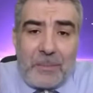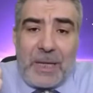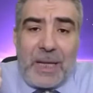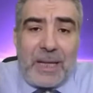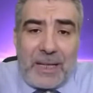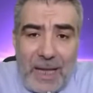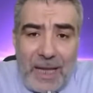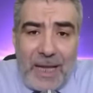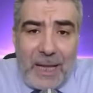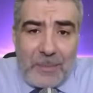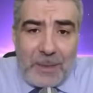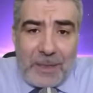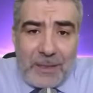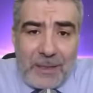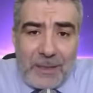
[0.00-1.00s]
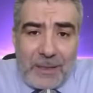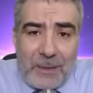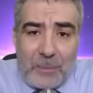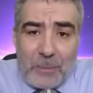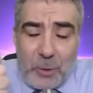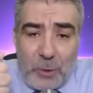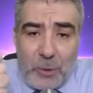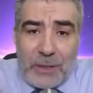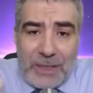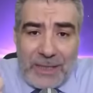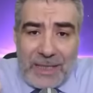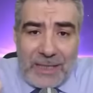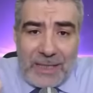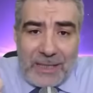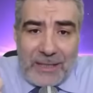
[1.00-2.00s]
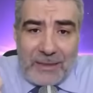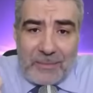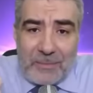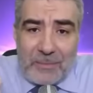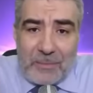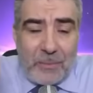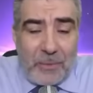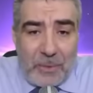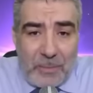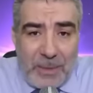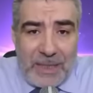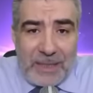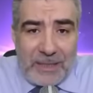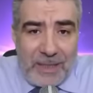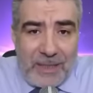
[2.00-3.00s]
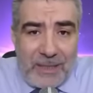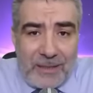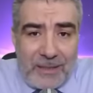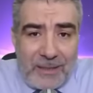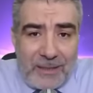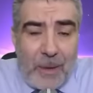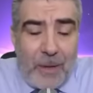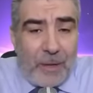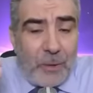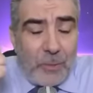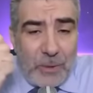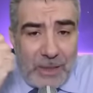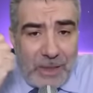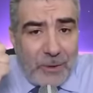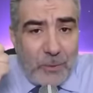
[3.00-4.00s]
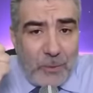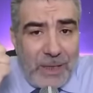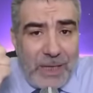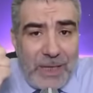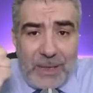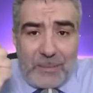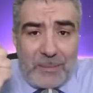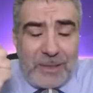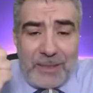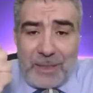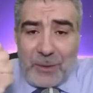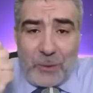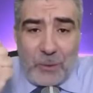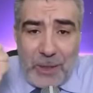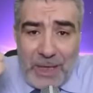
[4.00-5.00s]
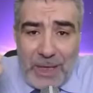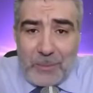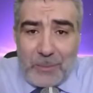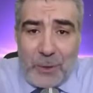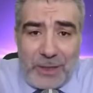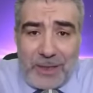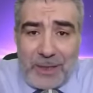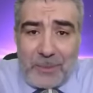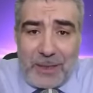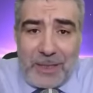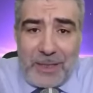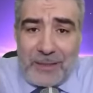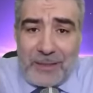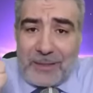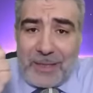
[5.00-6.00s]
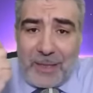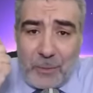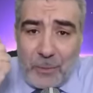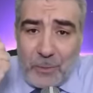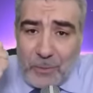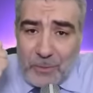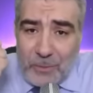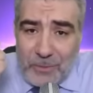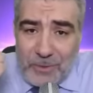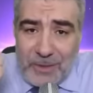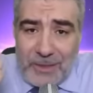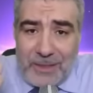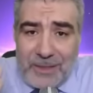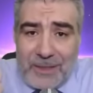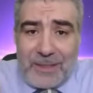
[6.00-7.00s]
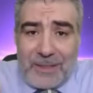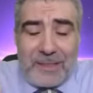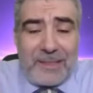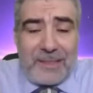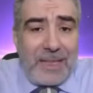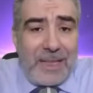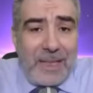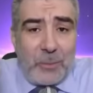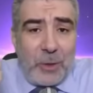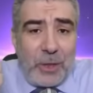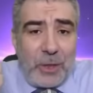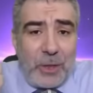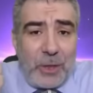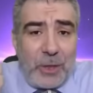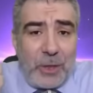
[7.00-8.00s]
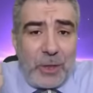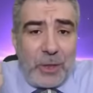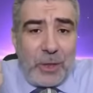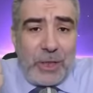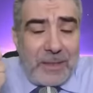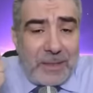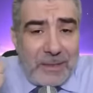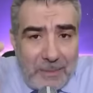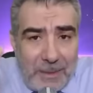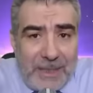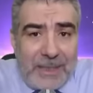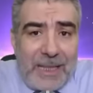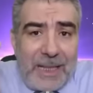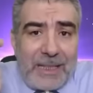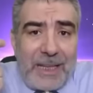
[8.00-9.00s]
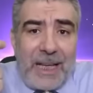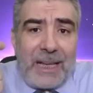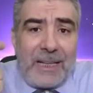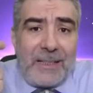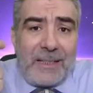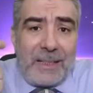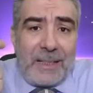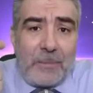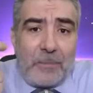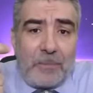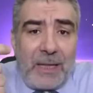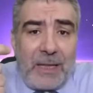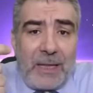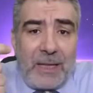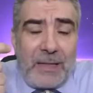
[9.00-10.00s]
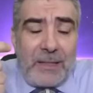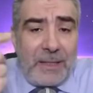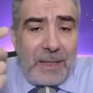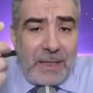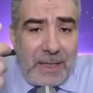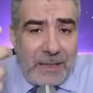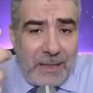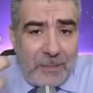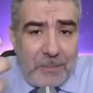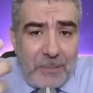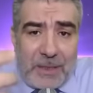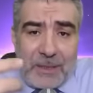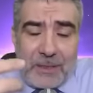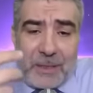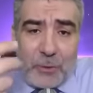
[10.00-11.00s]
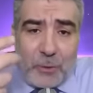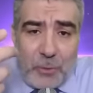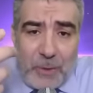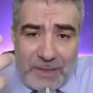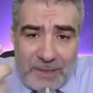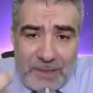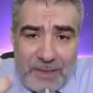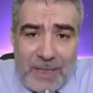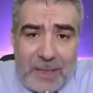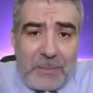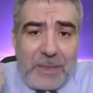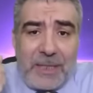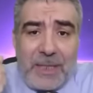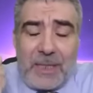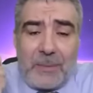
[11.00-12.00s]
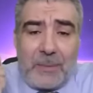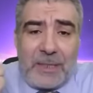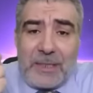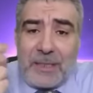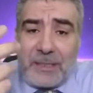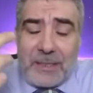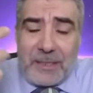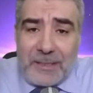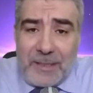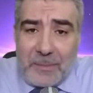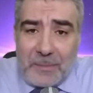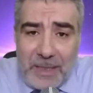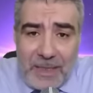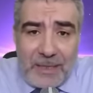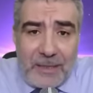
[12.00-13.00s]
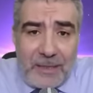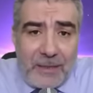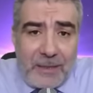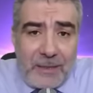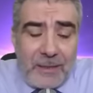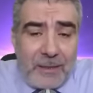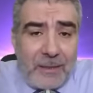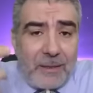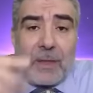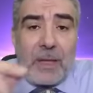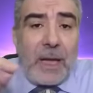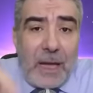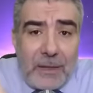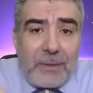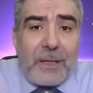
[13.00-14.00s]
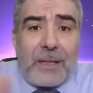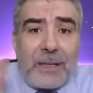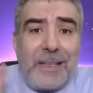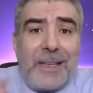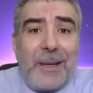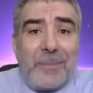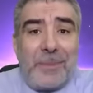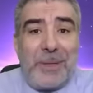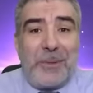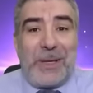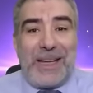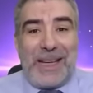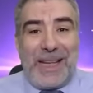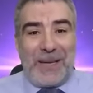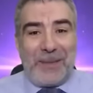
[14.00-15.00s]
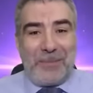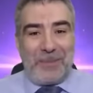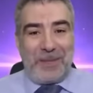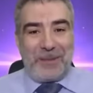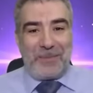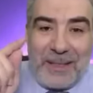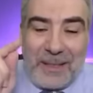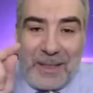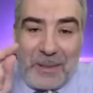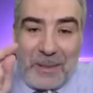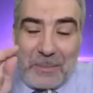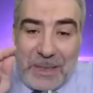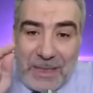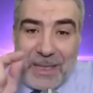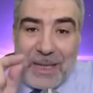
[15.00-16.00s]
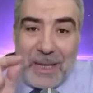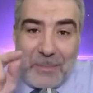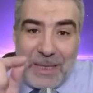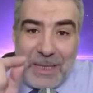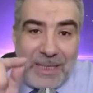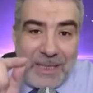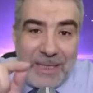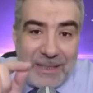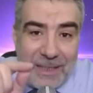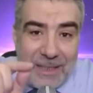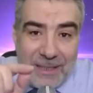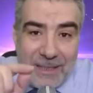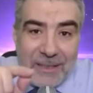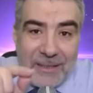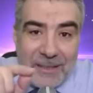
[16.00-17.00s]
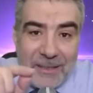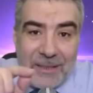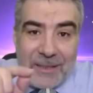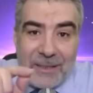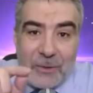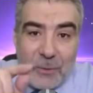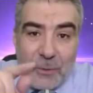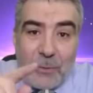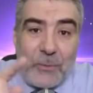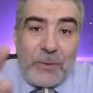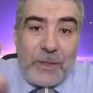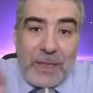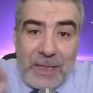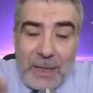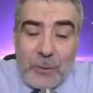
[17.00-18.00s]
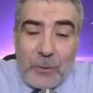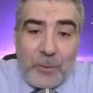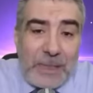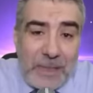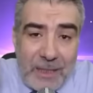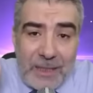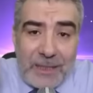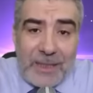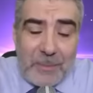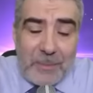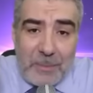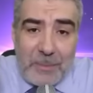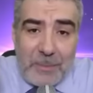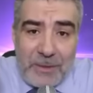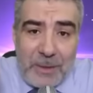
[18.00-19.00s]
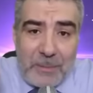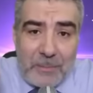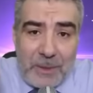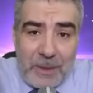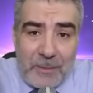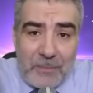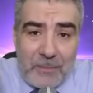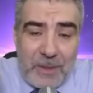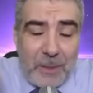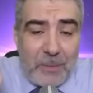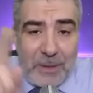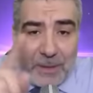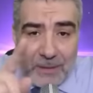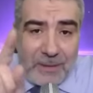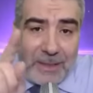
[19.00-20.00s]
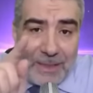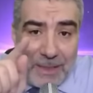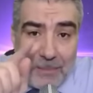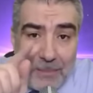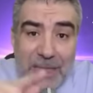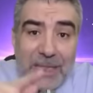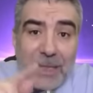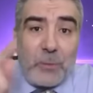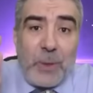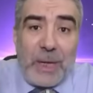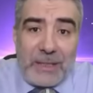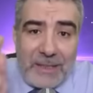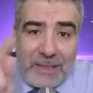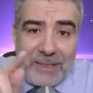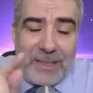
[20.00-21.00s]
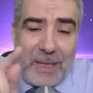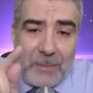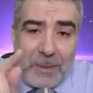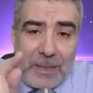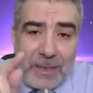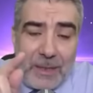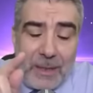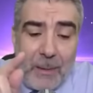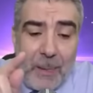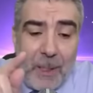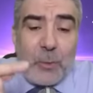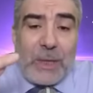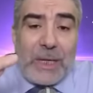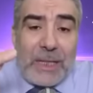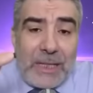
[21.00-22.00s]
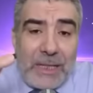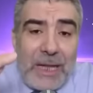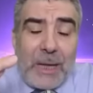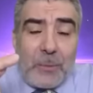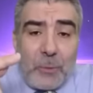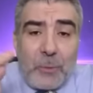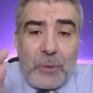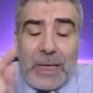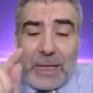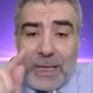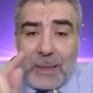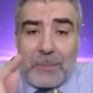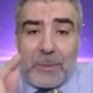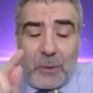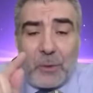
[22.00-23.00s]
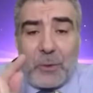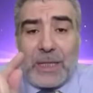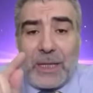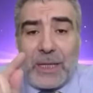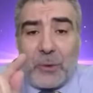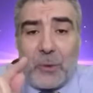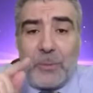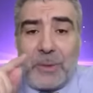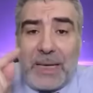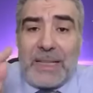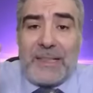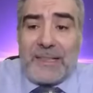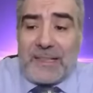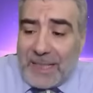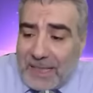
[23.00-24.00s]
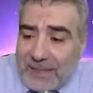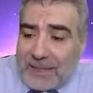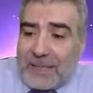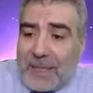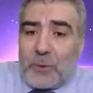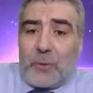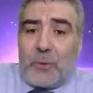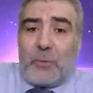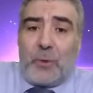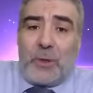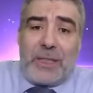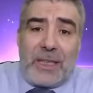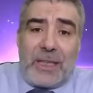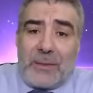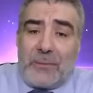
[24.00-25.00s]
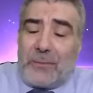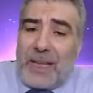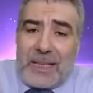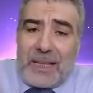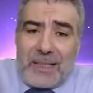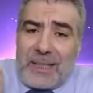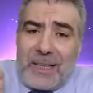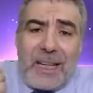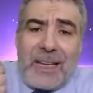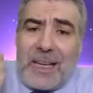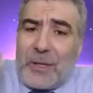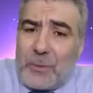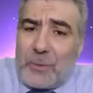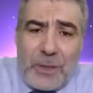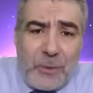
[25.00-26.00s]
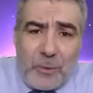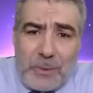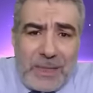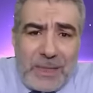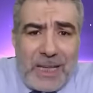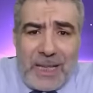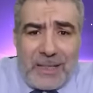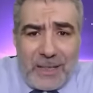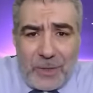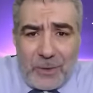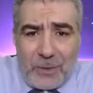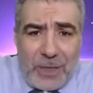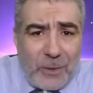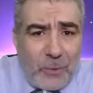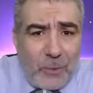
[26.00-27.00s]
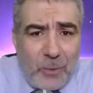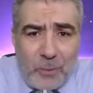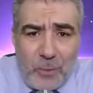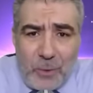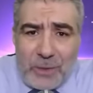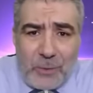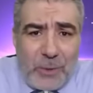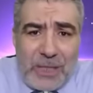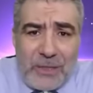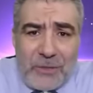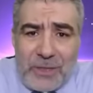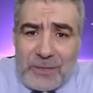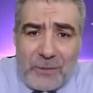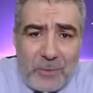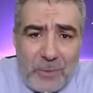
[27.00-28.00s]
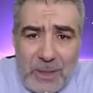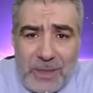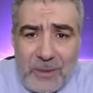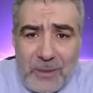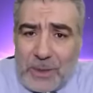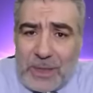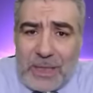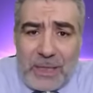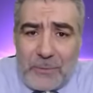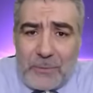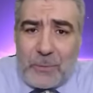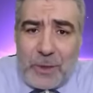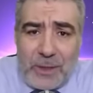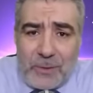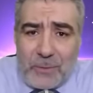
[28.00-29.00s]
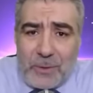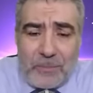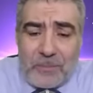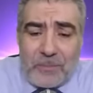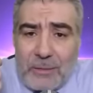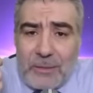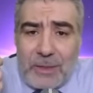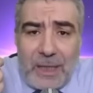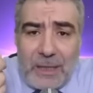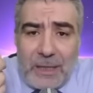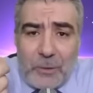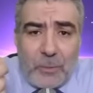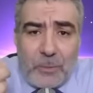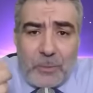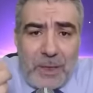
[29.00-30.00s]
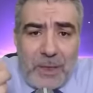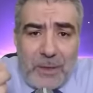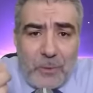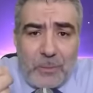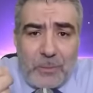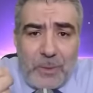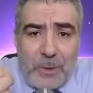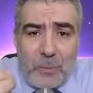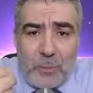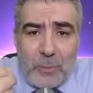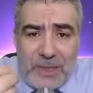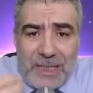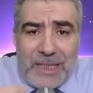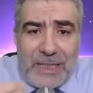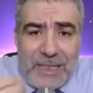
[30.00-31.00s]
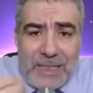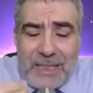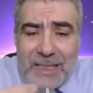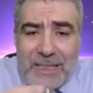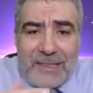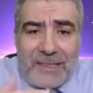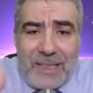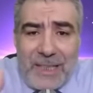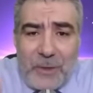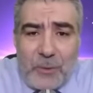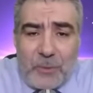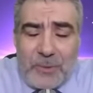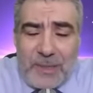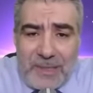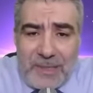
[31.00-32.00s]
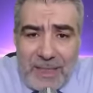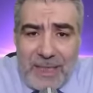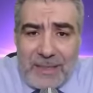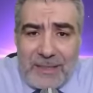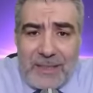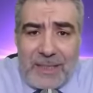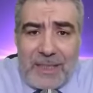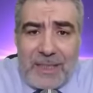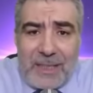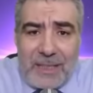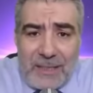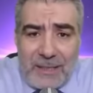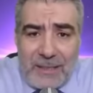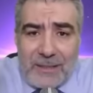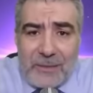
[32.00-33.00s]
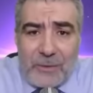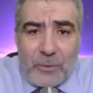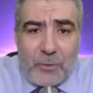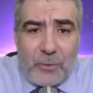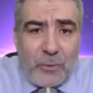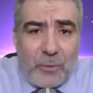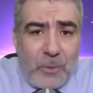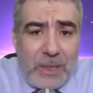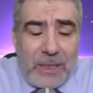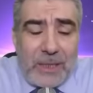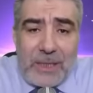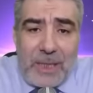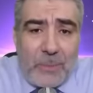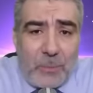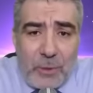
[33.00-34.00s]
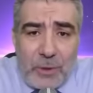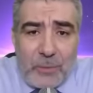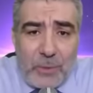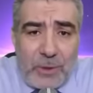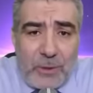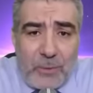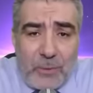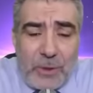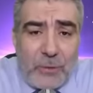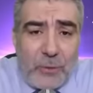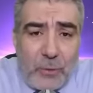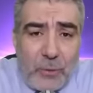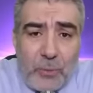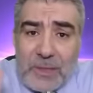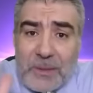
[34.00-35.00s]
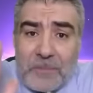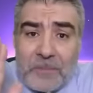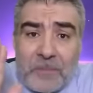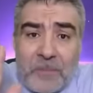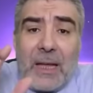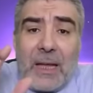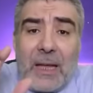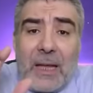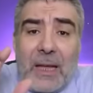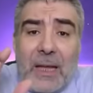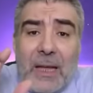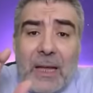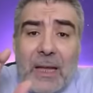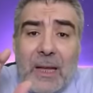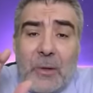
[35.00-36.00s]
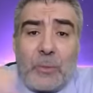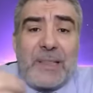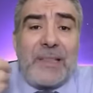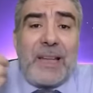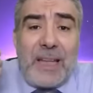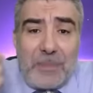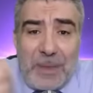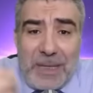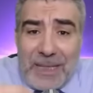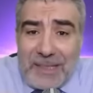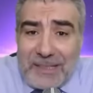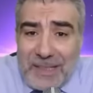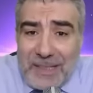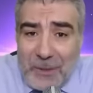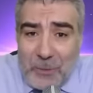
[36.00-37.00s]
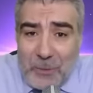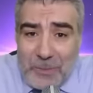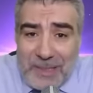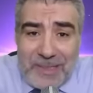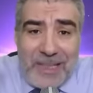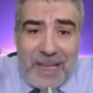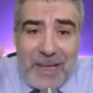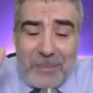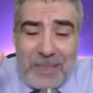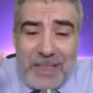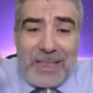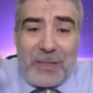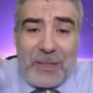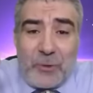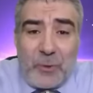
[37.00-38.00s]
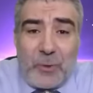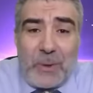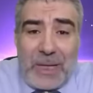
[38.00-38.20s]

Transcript: بأرحامك بأخت لك في بلد آخر وتقول لها مثلا كل عام وأنت بخير أو السلام عليكم تطمئن عن حالهم آه، إذا كانت مريضة تواسيها بكلمة تتصل بأخيك هذا قيام أيها الأحبة آه، من قام ليلة القدر غفر له ما تقدم من ذنبه طبعا إيمانا واحتسابا والقيام هنا كما قلت لكم ليس أن تقوم وتقف لأن الله لا يريد منا أن نقوم ونجلس ونقف و يعني رب رب مصل ليس له من صلاته إلا السجود والقيام والجلوس ورب صائم ليس له من صيامه إلا الجوع